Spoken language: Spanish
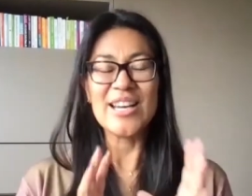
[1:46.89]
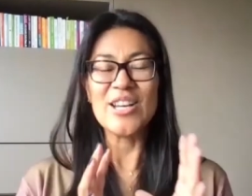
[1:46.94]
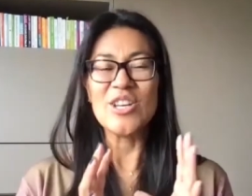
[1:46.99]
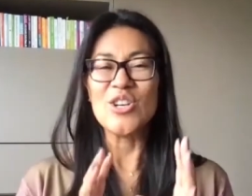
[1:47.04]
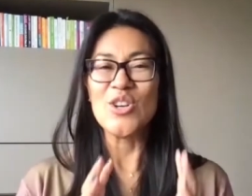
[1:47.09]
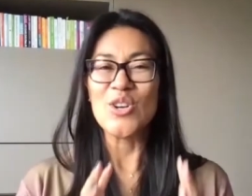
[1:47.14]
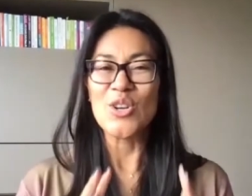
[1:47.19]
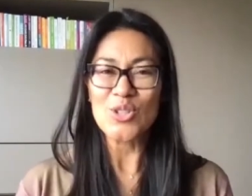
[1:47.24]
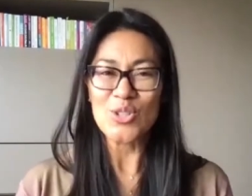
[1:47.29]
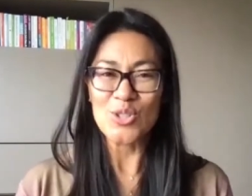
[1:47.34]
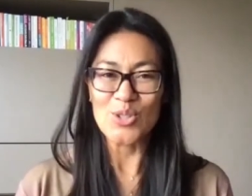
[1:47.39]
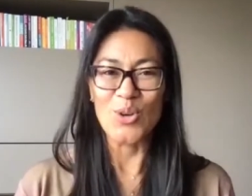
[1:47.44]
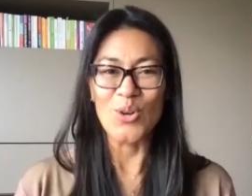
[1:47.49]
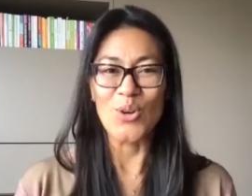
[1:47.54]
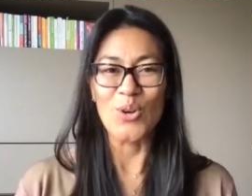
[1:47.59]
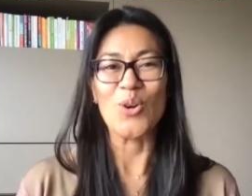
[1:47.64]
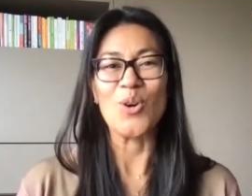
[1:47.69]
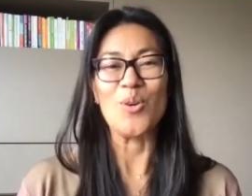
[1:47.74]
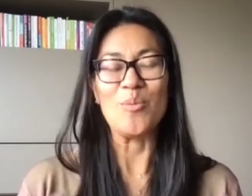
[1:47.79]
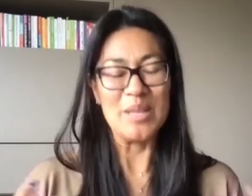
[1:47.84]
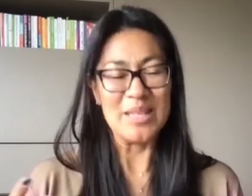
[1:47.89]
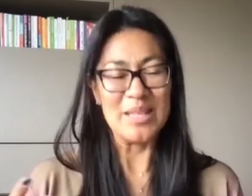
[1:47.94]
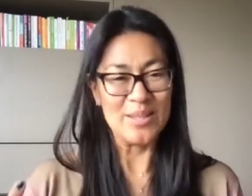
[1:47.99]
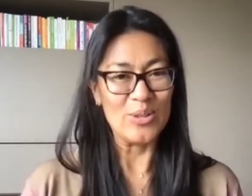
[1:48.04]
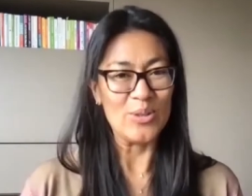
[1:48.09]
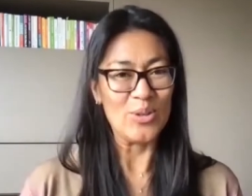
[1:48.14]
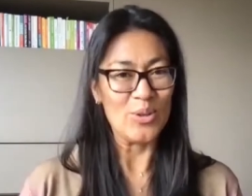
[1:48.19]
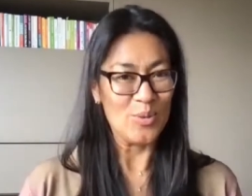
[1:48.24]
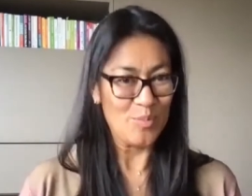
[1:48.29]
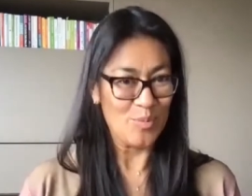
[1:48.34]
no solo
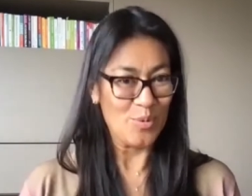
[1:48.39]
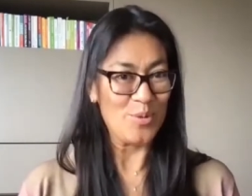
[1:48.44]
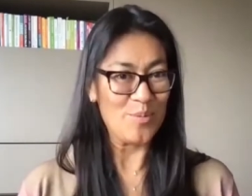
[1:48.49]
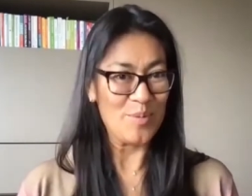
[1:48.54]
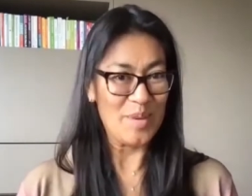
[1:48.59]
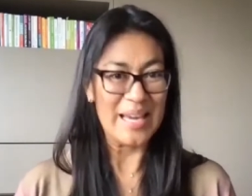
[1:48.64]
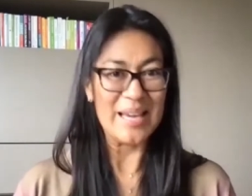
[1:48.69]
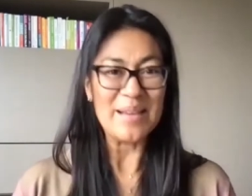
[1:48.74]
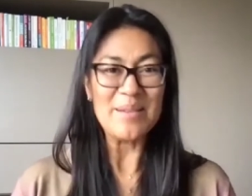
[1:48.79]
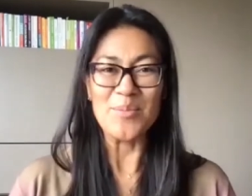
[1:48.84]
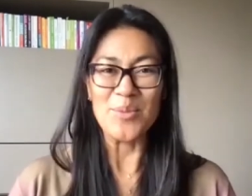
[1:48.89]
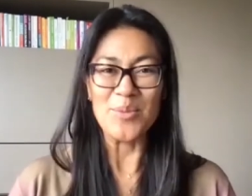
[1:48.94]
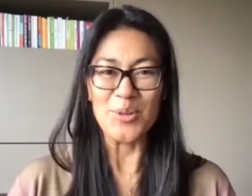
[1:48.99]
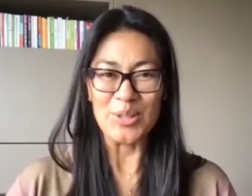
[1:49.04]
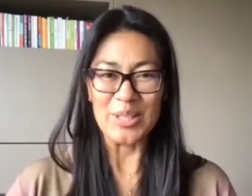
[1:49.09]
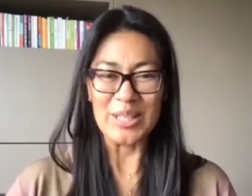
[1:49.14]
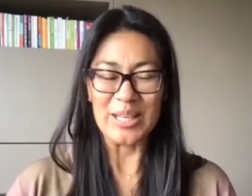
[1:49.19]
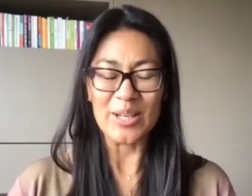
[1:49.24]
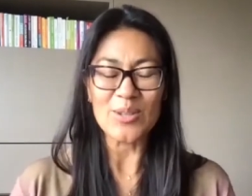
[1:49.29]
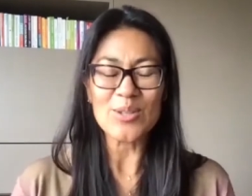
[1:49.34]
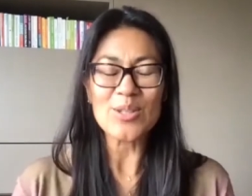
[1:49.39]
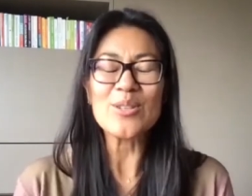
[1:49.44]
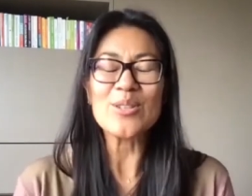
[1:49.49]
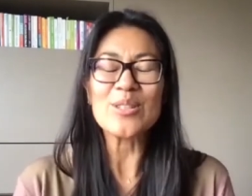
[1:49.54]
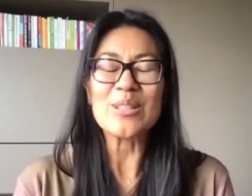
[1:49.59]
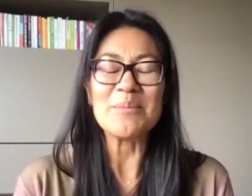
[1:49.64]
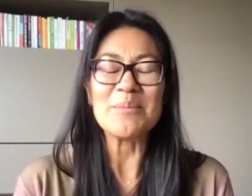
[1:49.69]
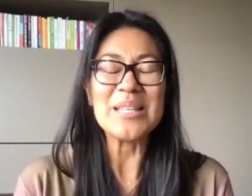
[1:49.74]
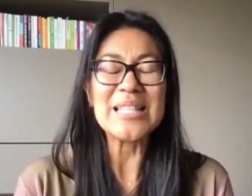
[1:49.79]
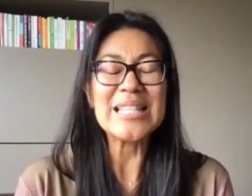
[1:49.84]
comiendo muy bien, muy rico, sino
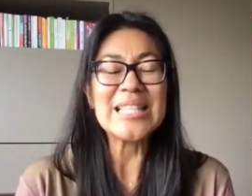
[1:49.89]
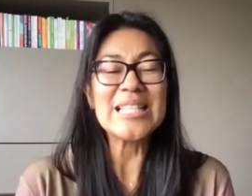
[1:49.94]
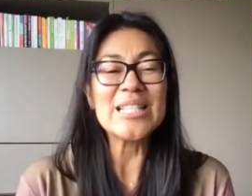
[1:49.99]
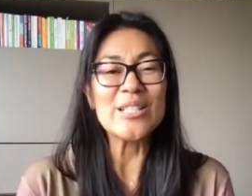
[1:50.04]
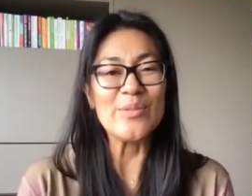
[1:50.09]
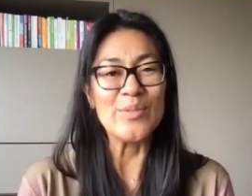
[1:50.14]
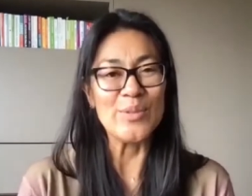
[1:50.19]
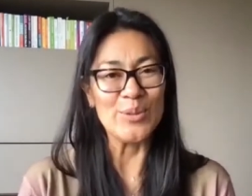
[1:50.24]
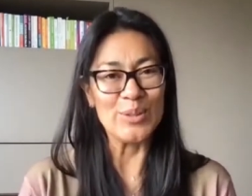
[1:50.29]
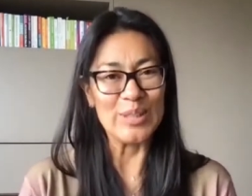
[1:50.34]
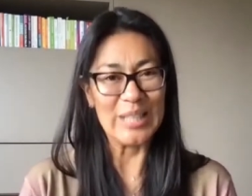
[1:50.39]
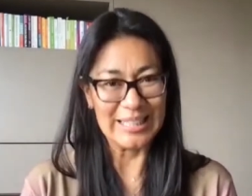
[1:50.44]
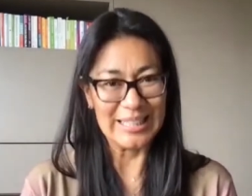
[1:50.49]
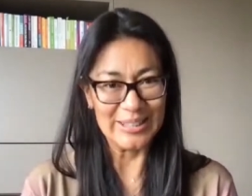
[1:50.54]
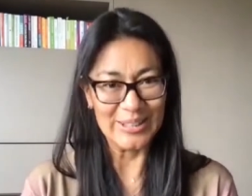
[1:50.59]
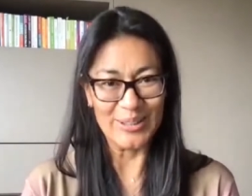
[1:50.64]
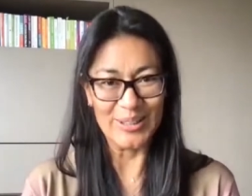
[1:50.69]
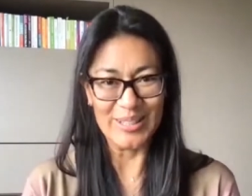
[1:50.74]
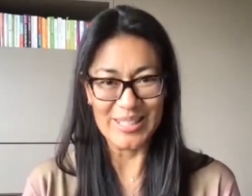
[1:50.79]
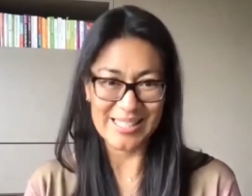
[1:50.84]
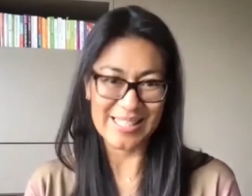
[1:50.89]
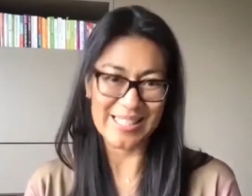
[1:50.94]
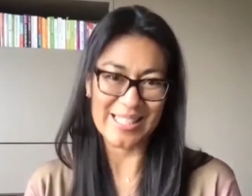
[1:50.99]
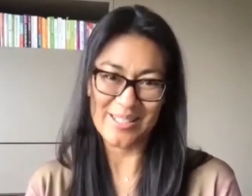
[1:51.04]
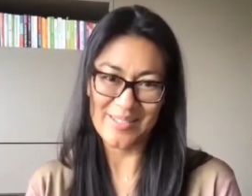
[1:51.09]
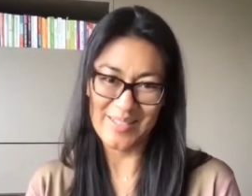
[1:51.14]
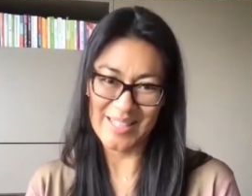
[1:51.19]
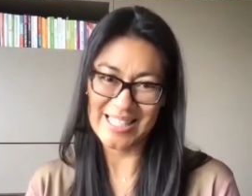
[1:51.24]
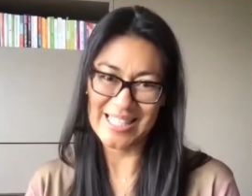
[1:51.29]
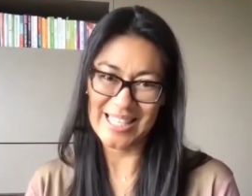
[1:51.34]
también disfrutando de
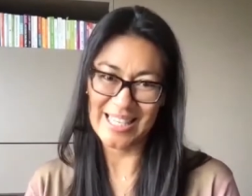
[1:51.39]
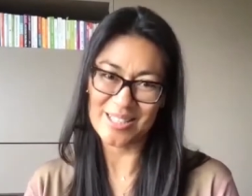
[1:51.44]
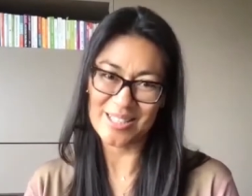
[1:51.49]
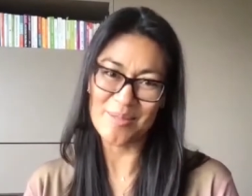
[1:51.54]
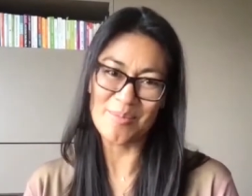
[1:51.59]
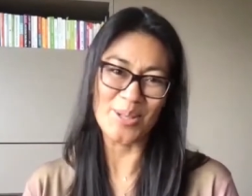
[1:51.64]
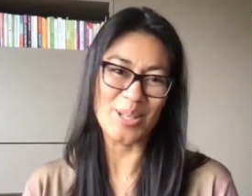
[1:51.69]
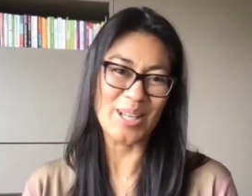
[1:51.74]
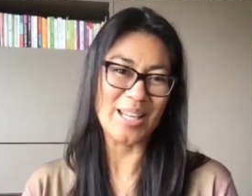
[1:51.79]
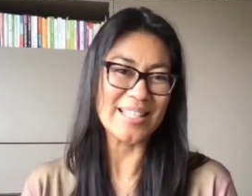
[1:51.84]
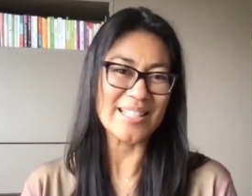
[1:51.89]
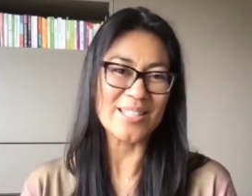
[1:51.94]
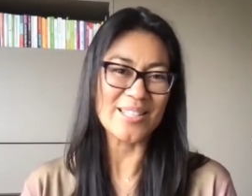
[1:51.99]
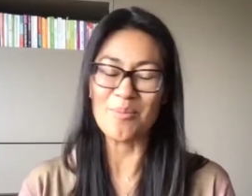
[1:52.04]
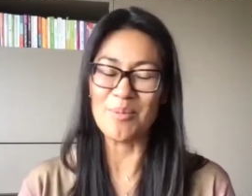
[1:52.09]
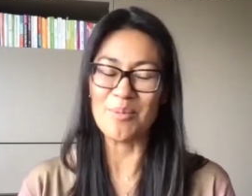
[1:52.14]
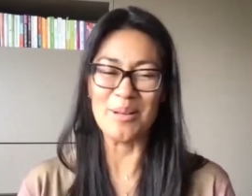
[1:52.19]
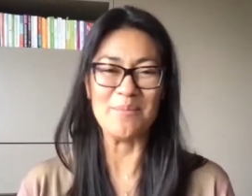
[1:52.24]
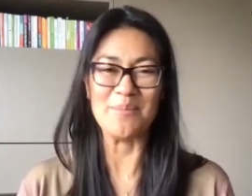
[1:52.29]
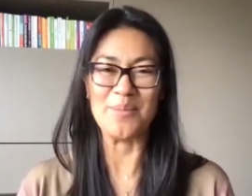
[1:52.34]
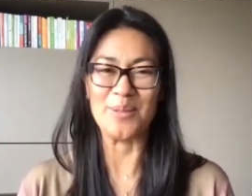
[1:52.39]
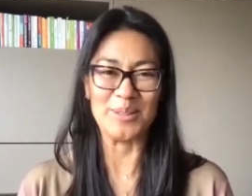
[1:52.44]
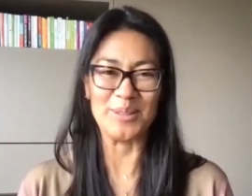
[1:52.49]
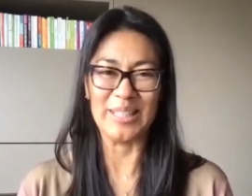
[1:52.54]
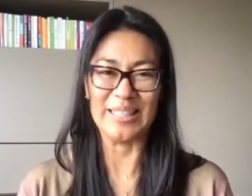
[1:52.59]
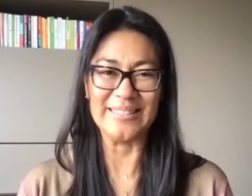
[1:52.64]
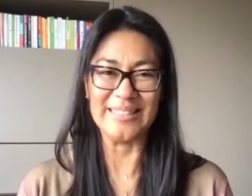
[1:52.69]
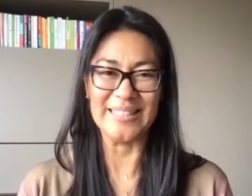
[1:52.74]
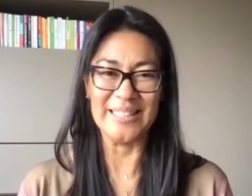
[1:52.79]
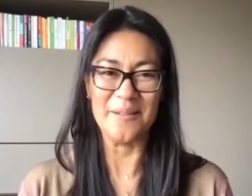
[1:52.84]
estas fechas, porque es súper
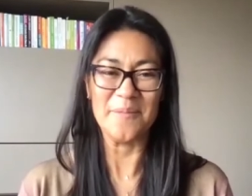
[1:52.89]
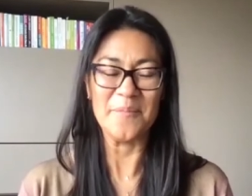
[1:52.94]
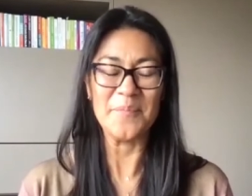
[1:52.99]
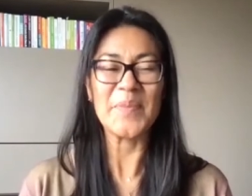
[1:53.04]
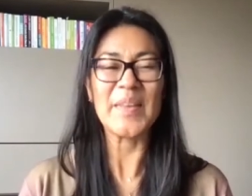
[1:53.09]
importante.